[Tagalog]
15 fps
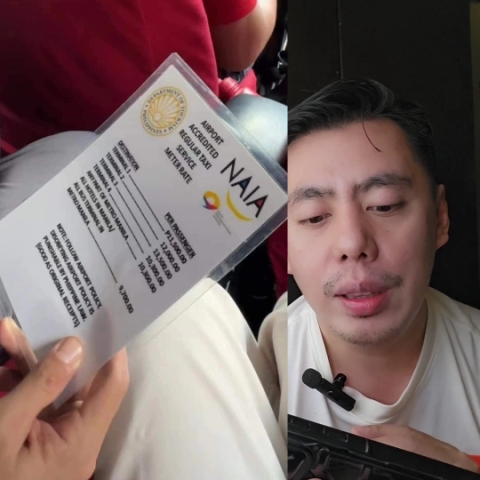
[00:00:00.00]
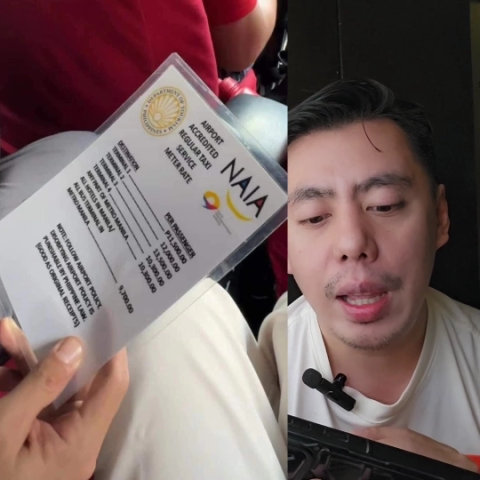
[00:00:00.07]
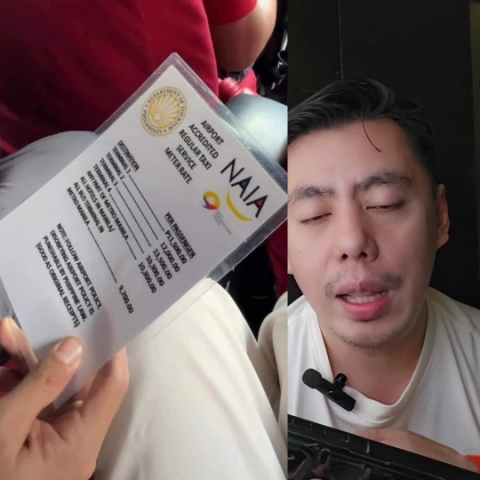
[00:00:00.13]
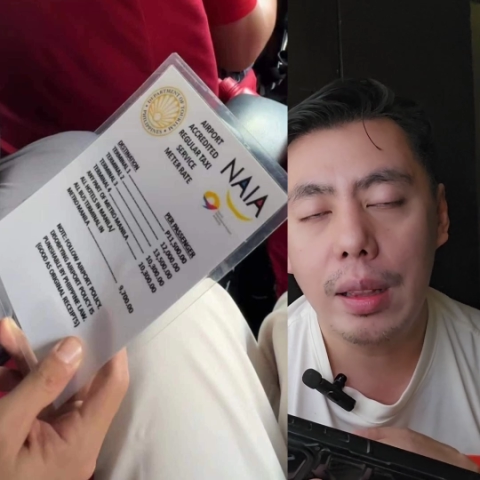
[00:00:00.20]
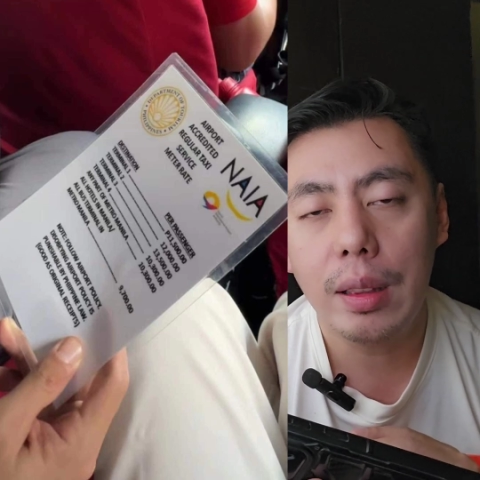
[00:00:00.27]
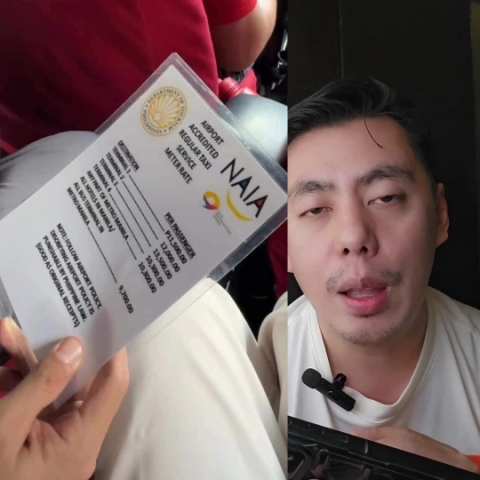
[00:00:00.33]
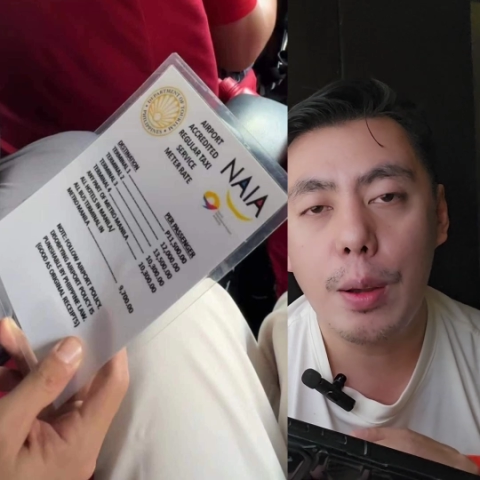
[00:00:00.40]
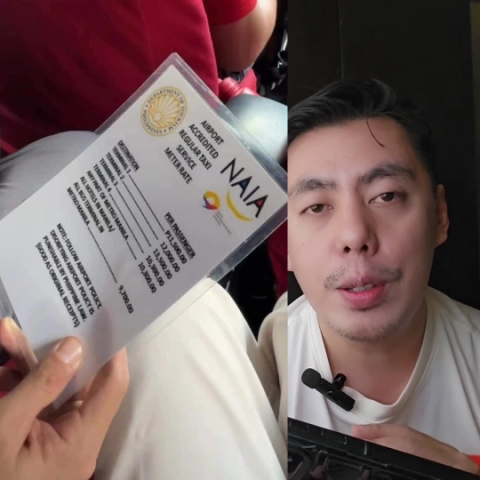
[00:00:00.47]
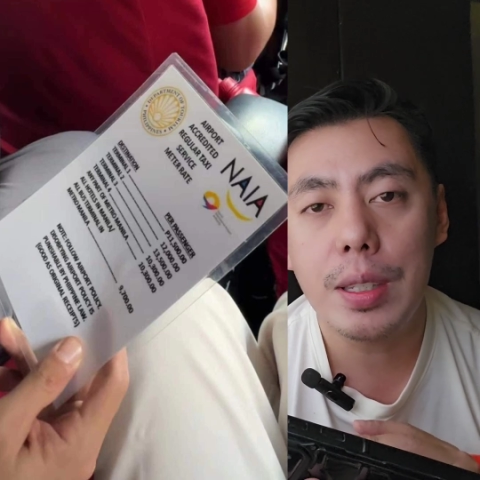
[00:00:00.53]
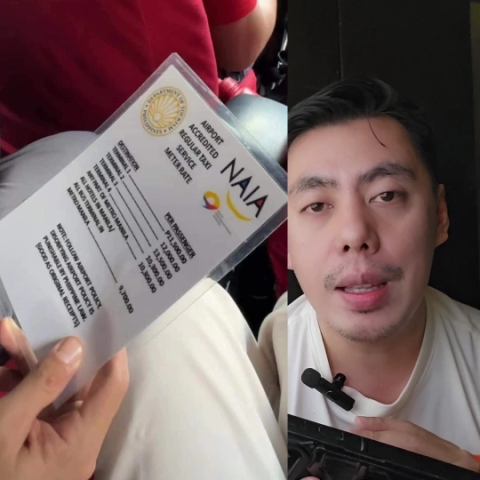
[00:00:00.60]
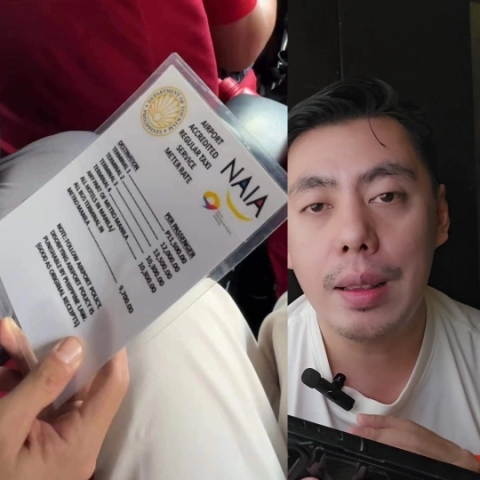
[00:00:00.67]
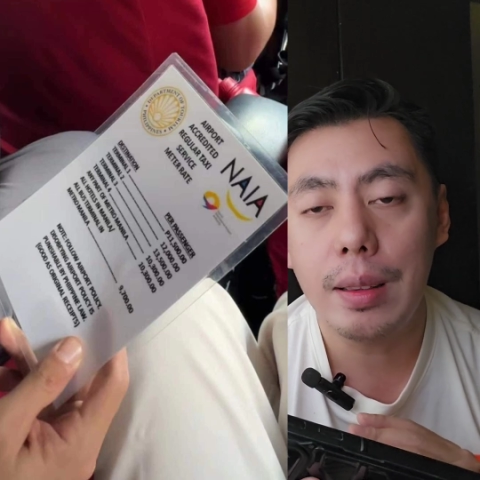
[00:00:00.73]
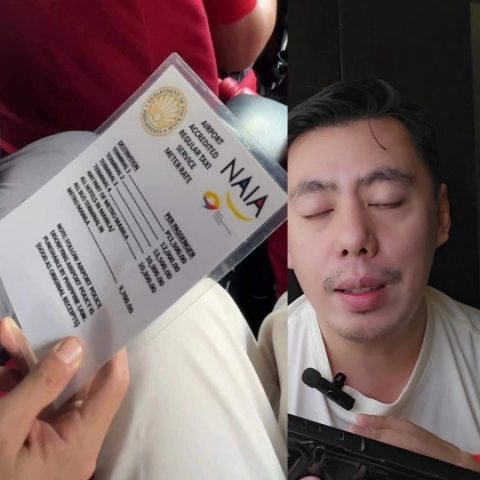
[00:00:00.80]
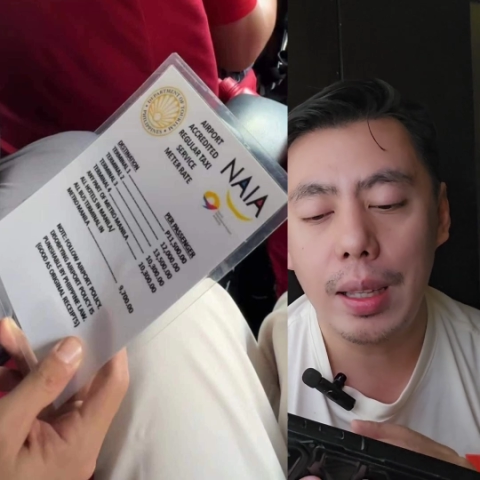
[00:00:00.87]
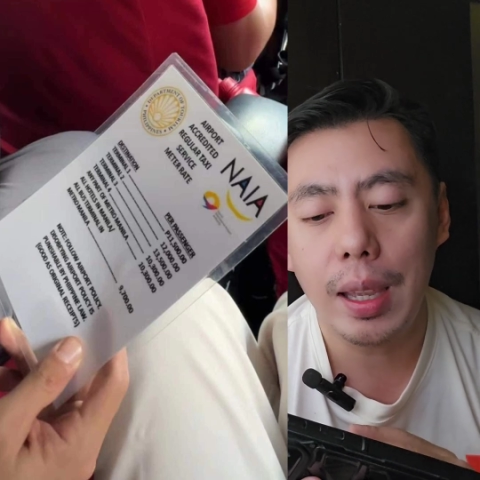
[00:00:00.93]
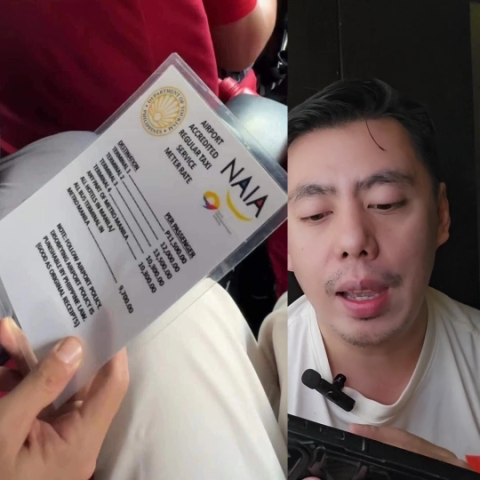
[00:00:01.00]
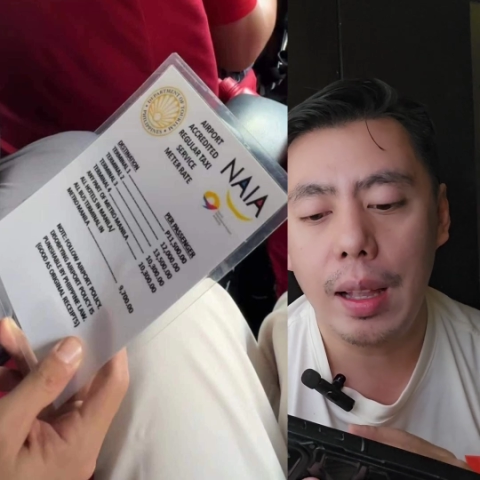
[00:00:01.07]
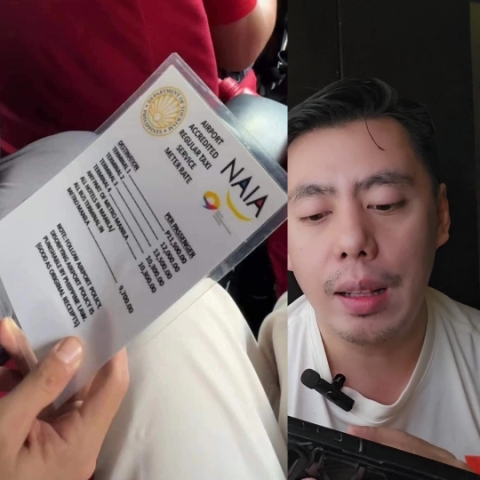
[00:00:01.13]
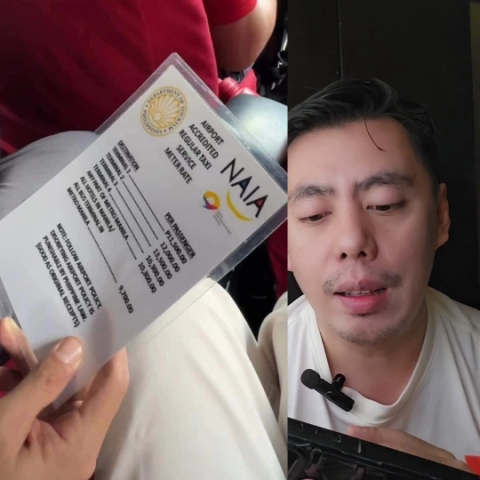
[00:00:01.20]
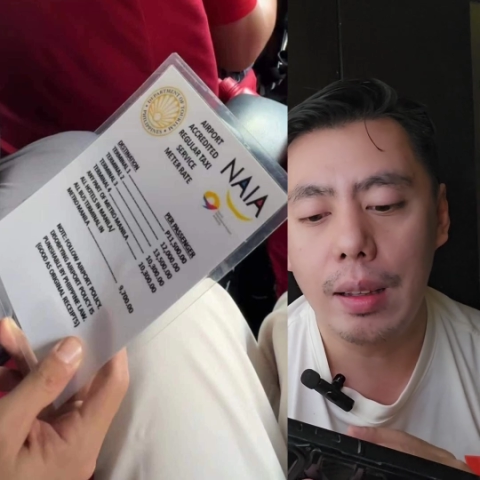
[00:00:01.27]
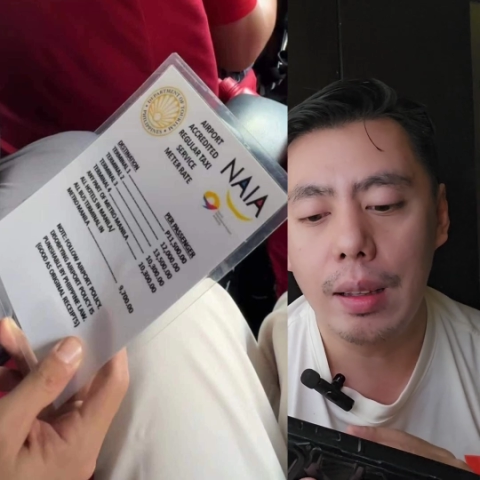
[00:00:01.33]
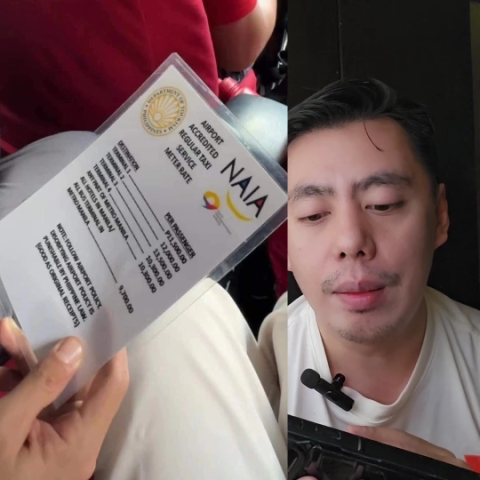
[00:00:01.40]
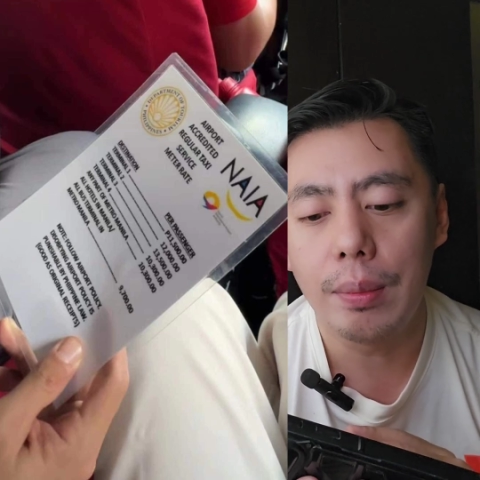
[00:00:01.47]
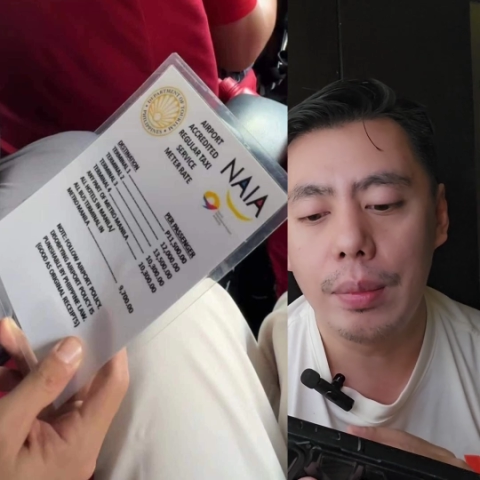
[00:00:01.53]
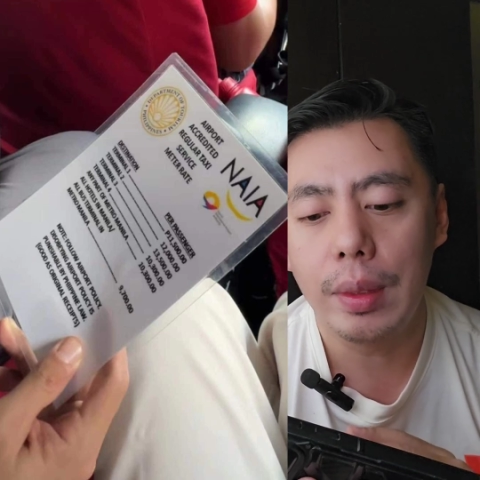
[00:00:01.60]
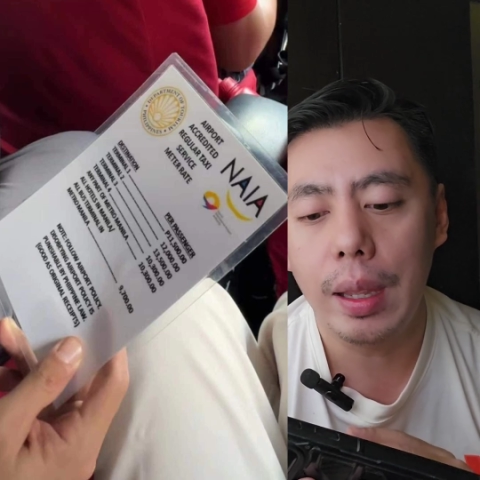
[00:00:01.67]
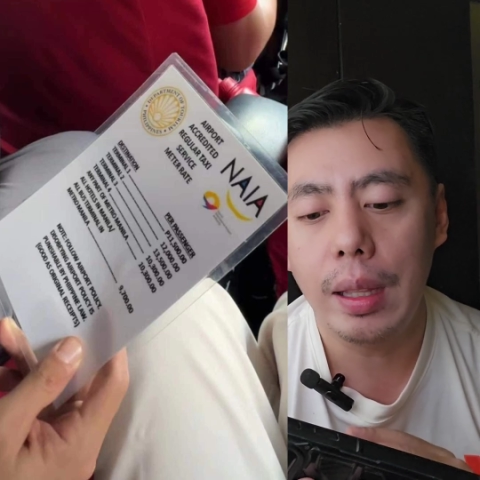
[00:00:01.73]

10,300.